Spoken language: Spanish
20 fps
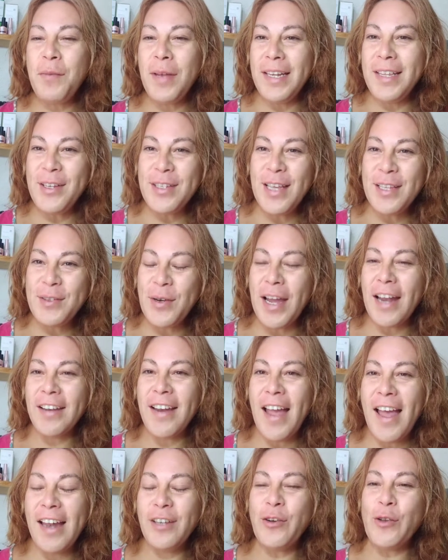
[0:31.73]
Bienvenidos a su
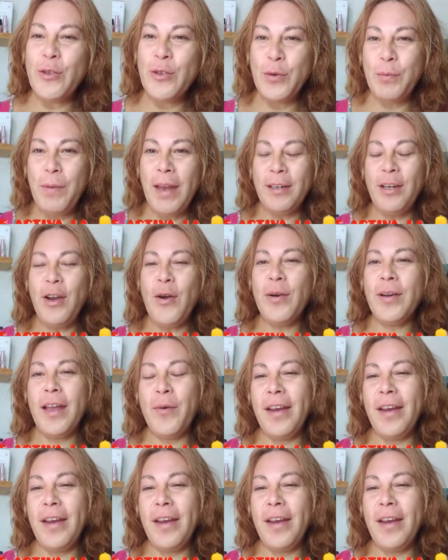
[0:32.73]
canal con Super Glow.